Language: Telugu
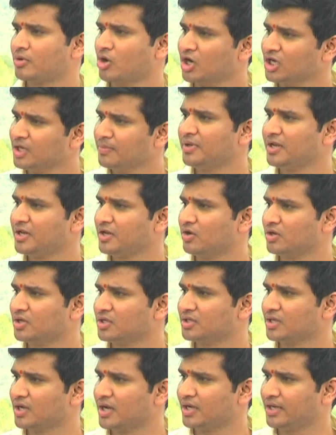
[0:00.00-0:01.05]
కాంటెంపరీగా
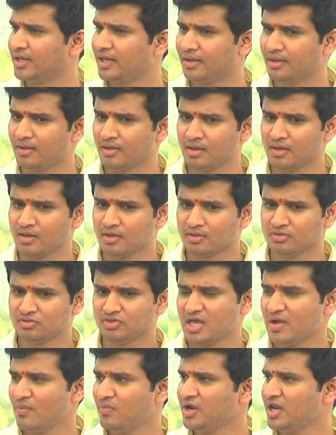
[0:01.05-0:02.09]
ఉంటుంది అంటే
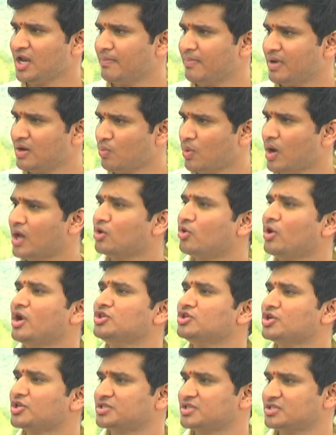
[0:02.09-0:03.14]
దేవుడిని నమ్మని వాళ్ళు కూడా
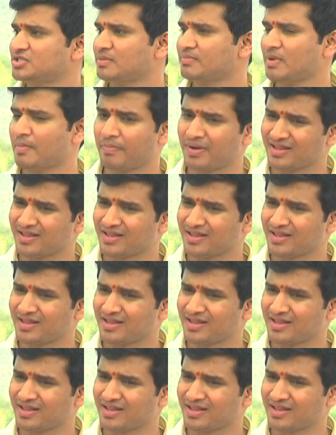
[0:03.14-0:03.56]
ఎంజాయ్ చేసే సినిమా